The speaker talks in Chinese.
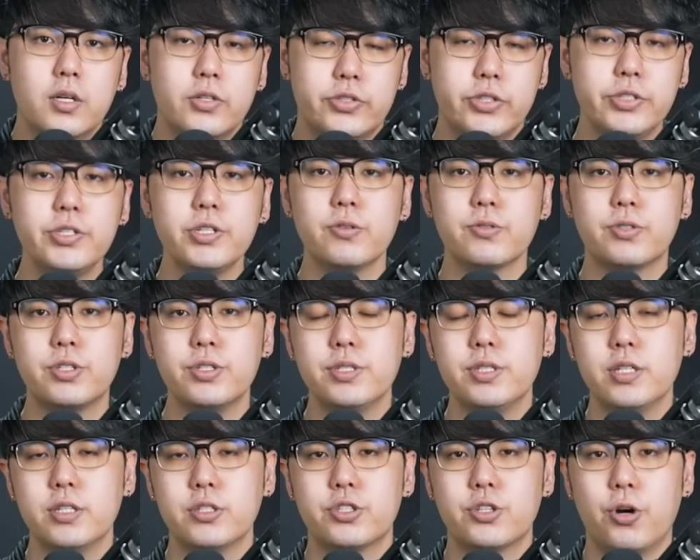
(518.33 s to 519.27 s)
十九世
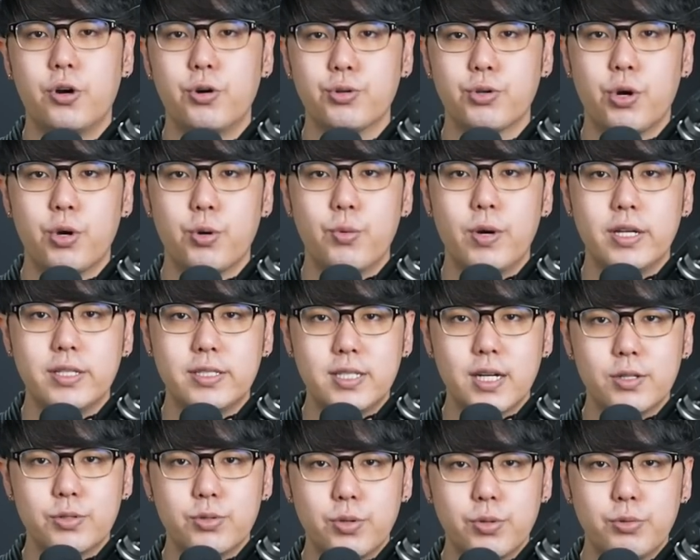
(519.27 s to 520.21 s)
纪的时候，有一位
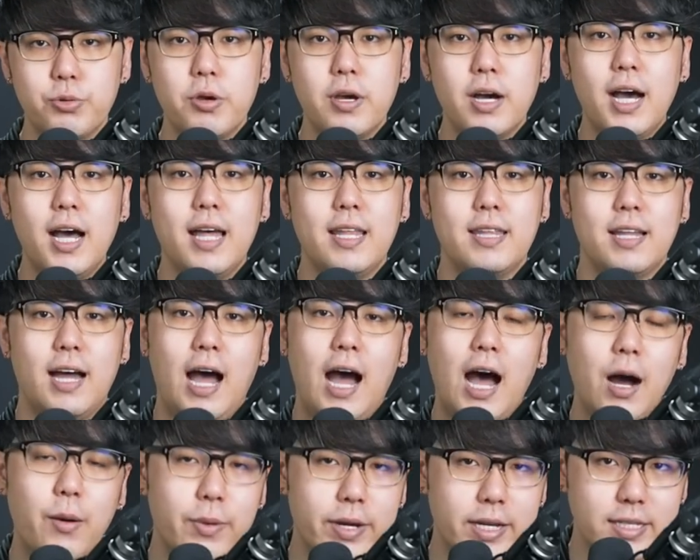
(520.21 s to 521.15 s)
叫做约翰·
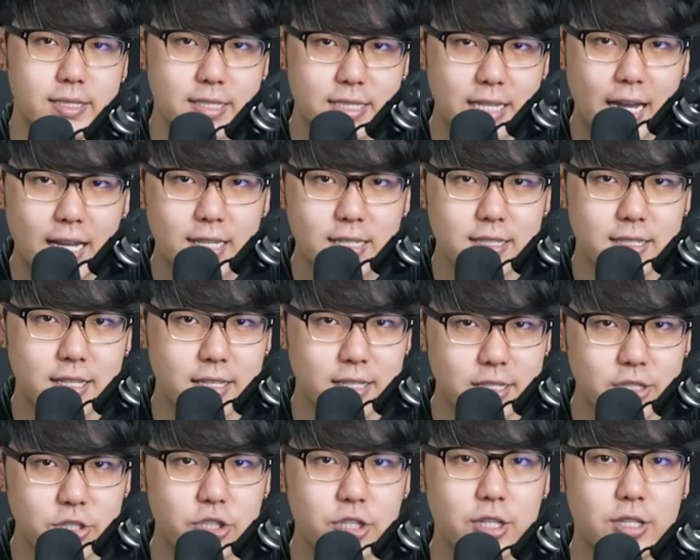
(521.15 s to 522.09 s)
哈维·加勒的
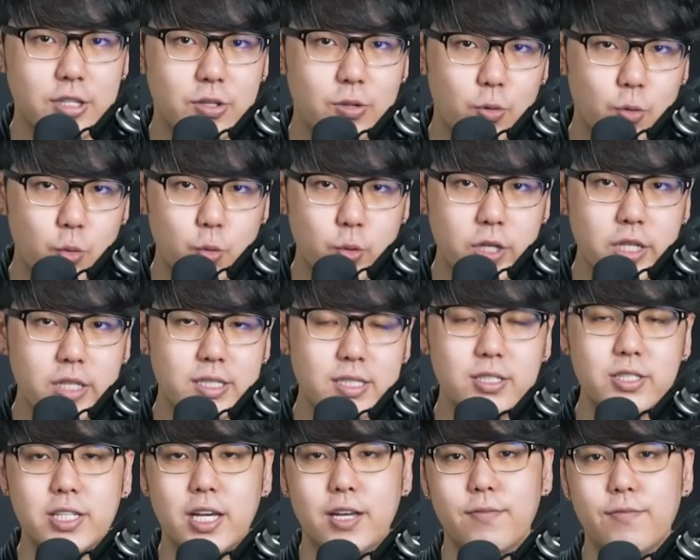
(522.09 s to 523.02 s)
医生，无意
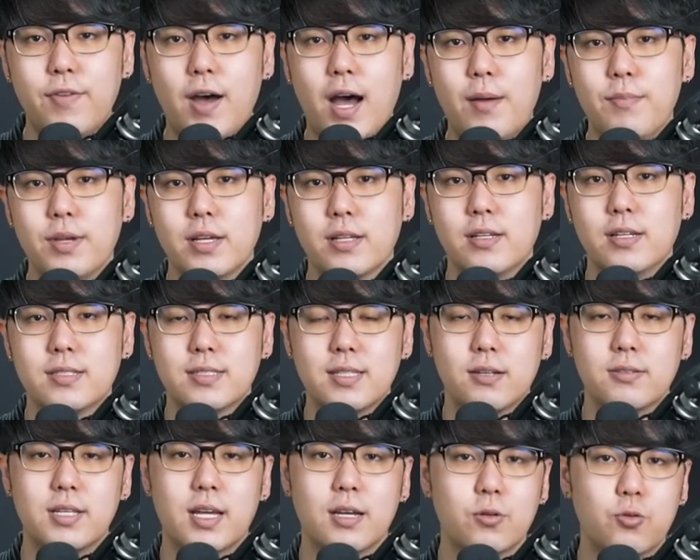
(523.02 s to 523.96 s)
之间发明了
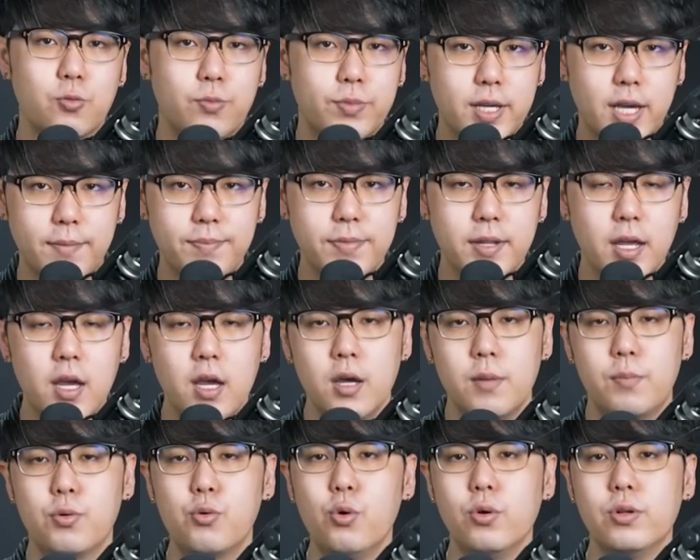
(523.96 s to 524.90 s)
早餐谷片。
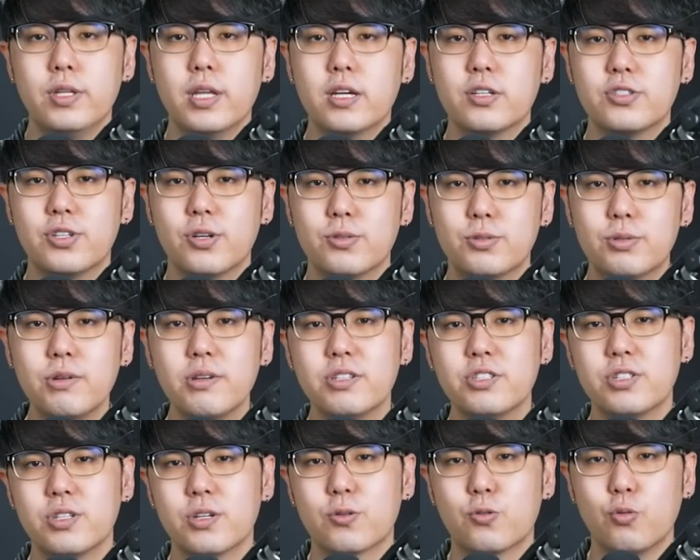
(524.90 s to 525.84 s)
不过，那个时候最
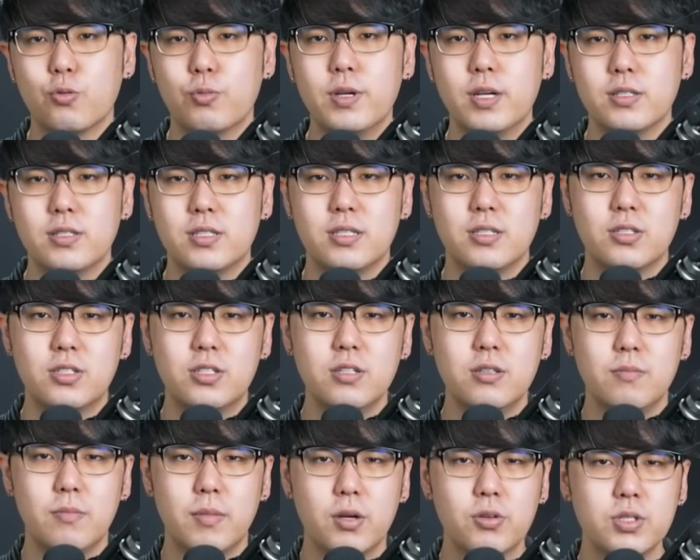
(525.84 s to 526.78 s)
原始的谷片其实
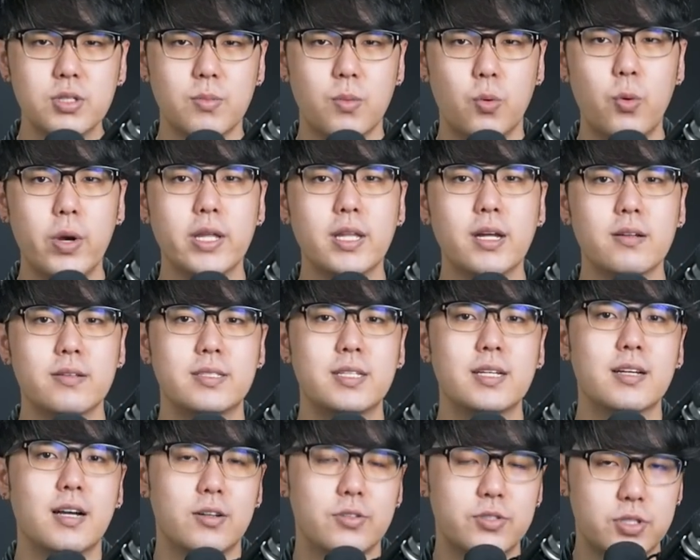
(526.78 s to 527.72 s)
是没有什么味道的
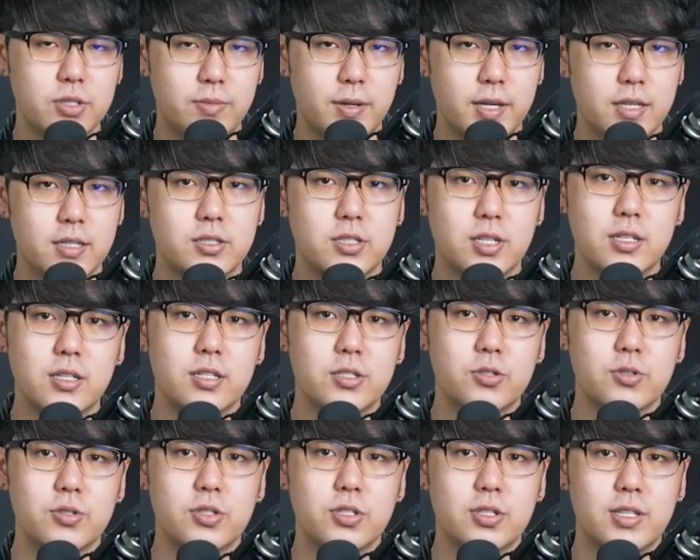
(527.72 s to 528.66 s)
健康食品，真的
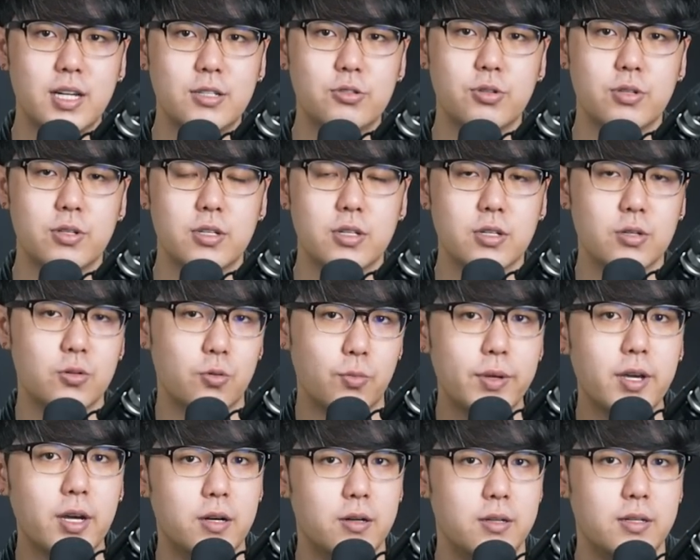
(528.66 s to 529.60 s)
就是单纯的谷
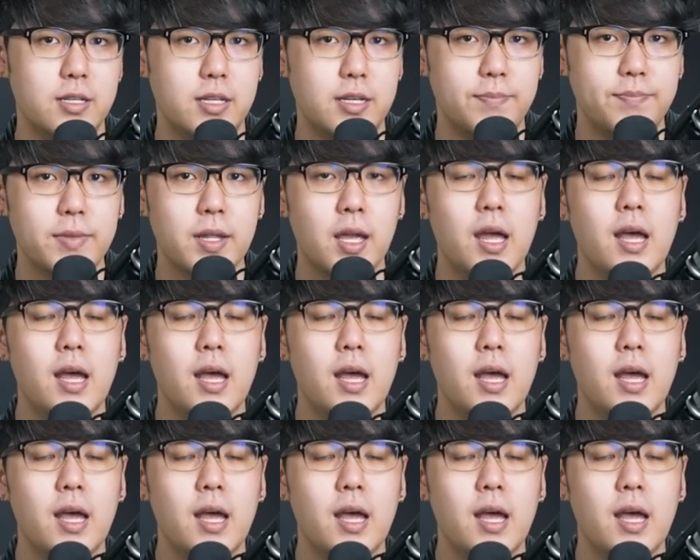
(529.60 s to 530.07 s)
片而已。